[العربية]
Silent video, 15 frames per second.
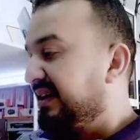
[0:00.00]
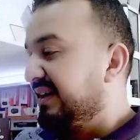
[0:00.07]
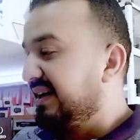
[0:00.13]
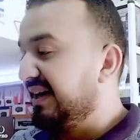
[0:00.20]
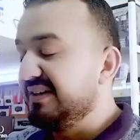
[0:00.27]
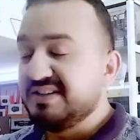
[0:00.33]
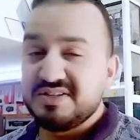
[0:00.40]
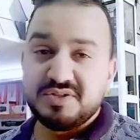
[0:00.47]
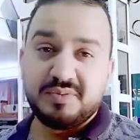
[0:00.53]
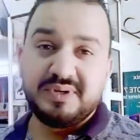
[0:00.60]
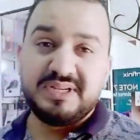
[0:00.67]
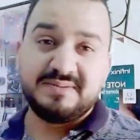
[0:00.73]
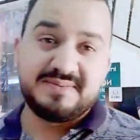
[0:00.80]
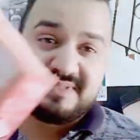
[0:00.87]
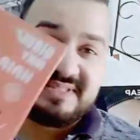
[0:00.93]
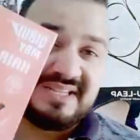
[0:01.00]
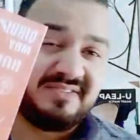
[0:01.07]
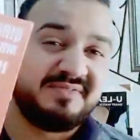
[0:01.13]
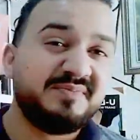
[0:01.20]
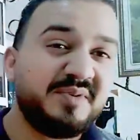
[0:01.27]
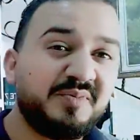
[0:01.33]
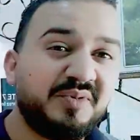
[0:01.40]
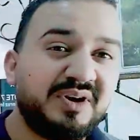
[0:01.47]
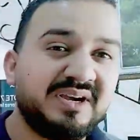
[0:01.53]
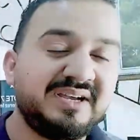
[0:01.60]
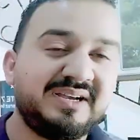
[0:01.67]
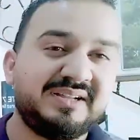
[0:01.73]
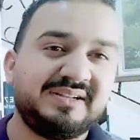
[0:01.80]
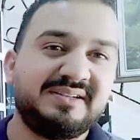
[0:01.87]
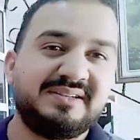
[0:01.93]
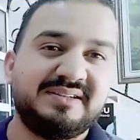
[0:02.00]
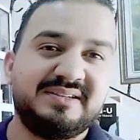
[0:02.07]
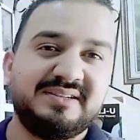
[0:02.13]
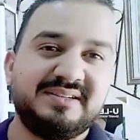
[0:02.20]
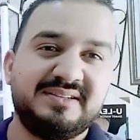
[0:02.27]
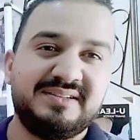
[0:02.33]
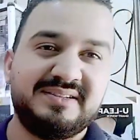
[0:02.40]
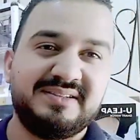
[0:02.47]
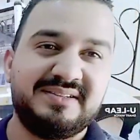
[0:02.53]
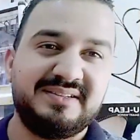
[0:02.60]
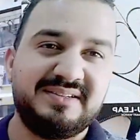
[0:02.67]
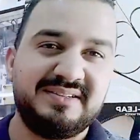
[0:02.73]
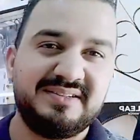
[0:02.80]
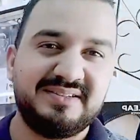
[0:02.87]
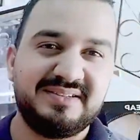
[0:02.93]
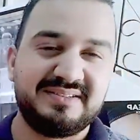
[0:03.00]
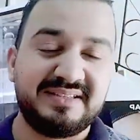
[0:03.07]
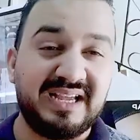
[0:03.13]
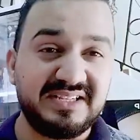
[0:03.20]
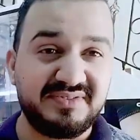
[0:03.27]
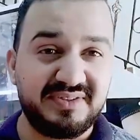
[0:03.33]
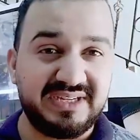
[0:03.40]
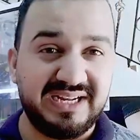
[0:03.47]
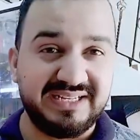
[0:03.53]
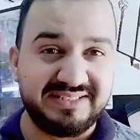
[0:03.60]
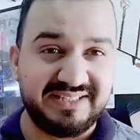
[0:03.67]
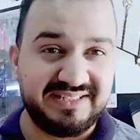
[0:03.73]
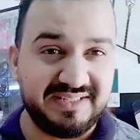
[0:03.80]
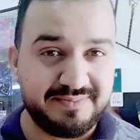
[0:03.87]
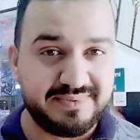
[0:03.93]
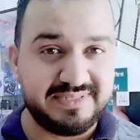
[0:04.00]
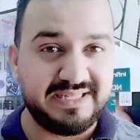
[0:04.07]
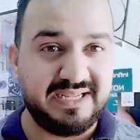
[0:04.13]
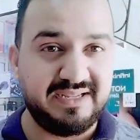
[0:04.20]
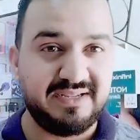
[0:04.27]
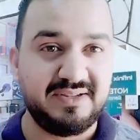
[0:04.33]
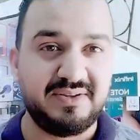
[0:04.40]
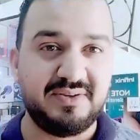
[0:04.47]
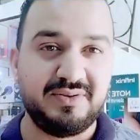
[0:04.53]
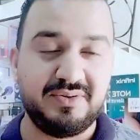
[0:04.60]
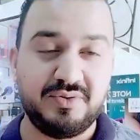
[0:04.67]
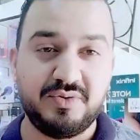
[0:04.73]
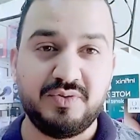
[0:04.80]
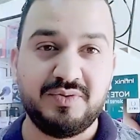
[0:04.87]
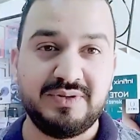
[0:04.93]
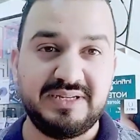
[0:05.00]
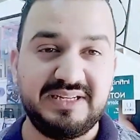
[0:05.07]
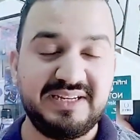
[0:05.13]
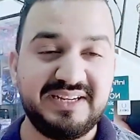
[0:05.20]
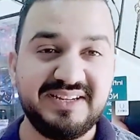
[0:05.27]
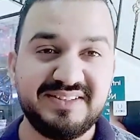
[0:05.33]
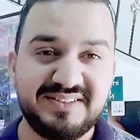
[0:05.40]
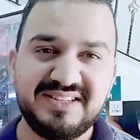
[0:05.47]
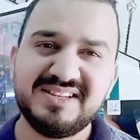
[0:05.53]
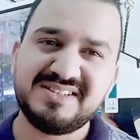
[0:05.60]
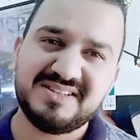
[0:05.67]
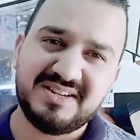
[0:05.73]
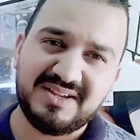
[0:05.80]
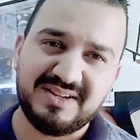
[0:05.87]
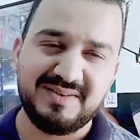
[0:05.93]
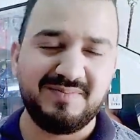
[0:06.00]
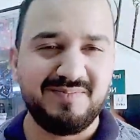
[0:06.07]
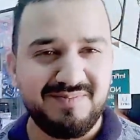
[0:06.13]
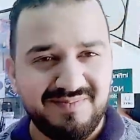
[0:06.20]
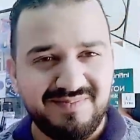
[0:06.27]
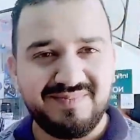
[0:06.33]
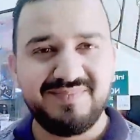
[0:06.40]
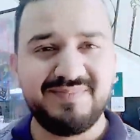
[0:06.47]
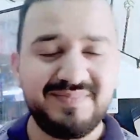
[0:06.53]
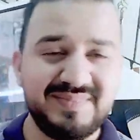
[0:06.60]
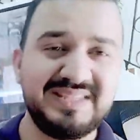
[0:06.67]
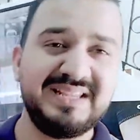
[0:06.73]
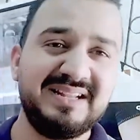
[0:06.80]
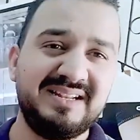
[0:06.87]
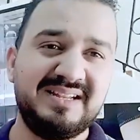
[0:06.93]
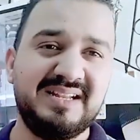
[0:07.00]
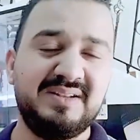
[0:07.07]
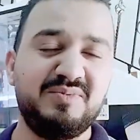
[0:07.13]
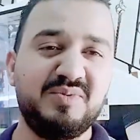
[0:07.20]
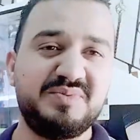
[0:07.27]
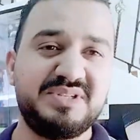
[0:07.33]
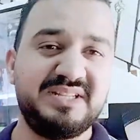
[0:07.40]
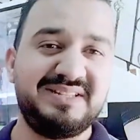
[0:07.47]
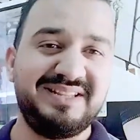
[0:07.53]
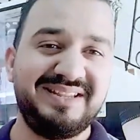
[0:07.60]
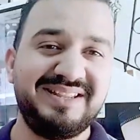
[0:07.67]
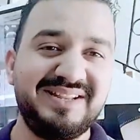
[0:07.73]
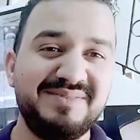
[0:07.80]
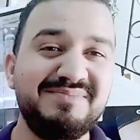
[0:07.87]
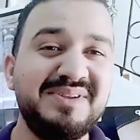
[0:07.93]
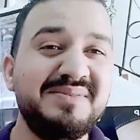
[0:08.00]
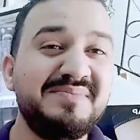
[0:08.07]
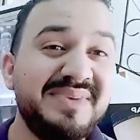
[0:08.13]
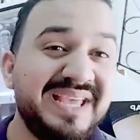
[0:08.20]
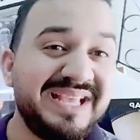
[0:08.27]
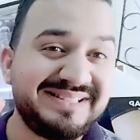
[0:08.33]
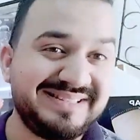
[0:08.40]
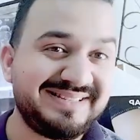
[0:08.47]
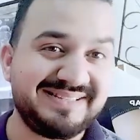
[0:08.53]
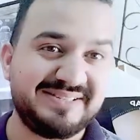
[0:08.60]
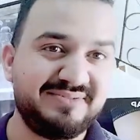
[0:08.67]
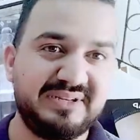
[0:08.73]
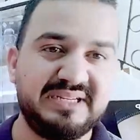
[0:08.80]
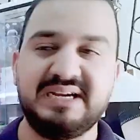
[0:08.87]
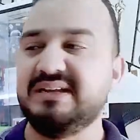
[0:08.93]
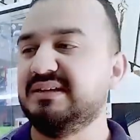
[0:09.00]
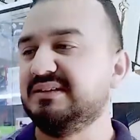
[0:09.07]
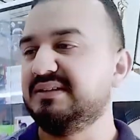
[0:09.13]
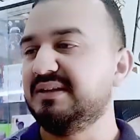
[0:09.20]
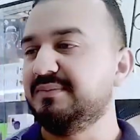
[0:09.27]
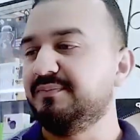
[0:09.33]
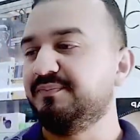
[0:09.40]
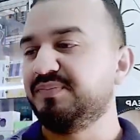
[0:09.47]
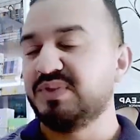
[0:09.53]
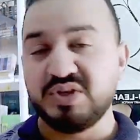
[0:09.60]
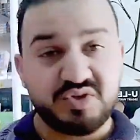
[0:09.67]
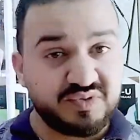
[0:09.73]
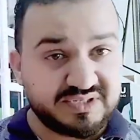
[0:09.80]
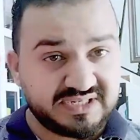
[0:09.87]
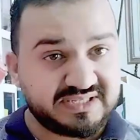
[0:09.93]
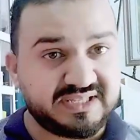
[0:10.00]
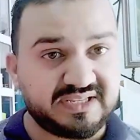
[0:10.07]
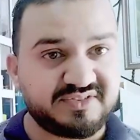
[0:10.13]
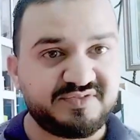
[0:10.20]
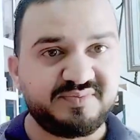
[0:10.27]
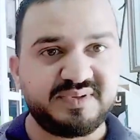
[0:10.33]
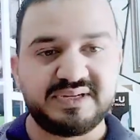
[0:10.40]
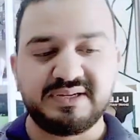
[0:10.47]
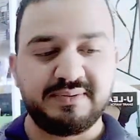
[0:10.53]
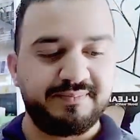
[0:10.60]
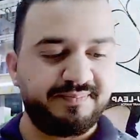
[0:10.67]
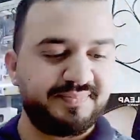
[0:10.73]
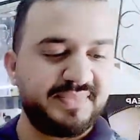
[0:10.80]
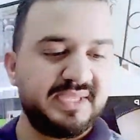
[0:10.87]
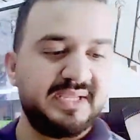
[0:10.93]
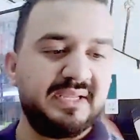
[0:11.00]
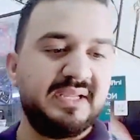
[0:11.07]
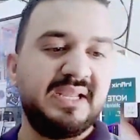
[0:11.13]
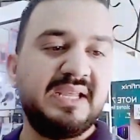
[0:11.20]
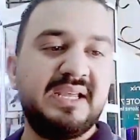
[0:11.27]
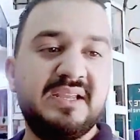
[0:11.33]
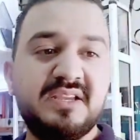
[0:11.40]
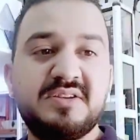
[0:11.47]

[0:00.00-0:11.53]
هذه زوينه بزاف مي مؤخرا آه، طاحت في الكاليتي ديال بصح يعني كانت ديجا ديال المبتدئين مي ماتت في الكاليتي شويه تقطعات في مره جات